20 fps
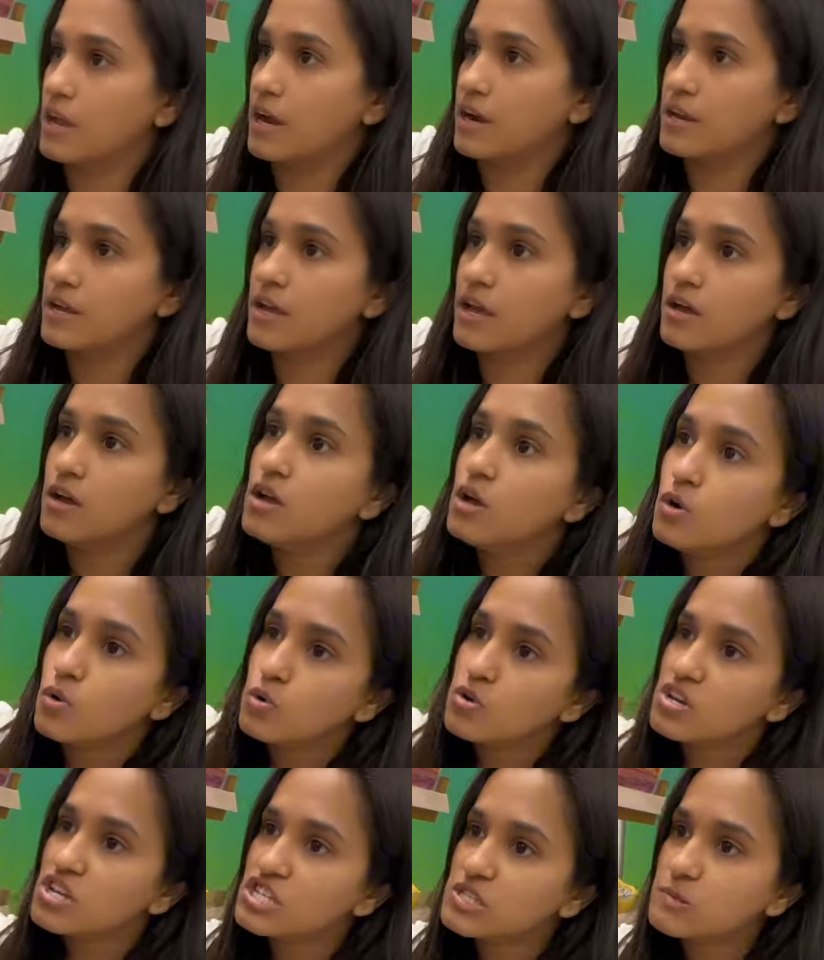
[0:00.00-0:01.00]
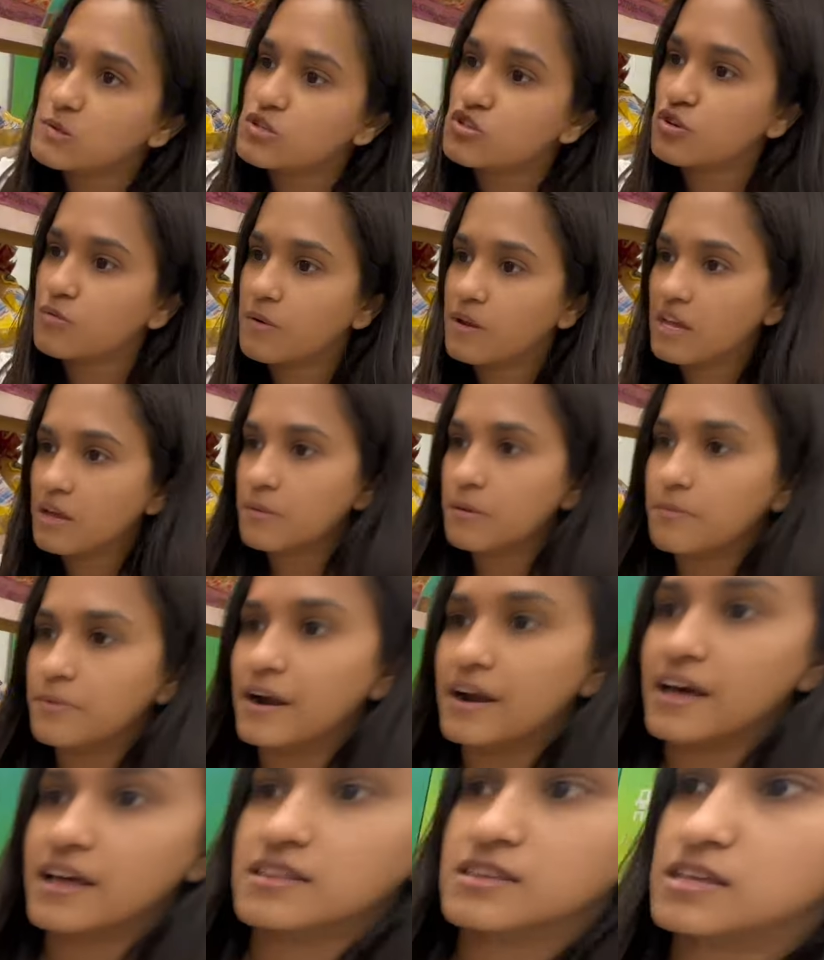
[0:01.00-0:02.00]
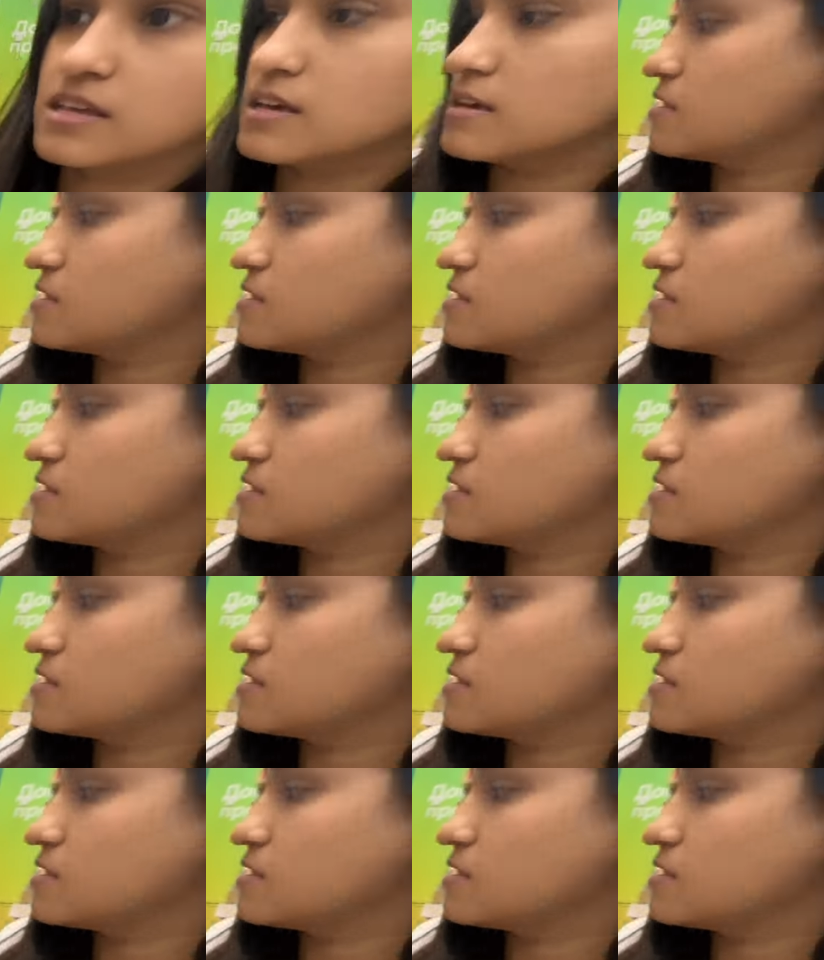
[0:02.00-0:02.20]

है ठीक है उन्नीस बीस रुपये की भी ब्रेड आती है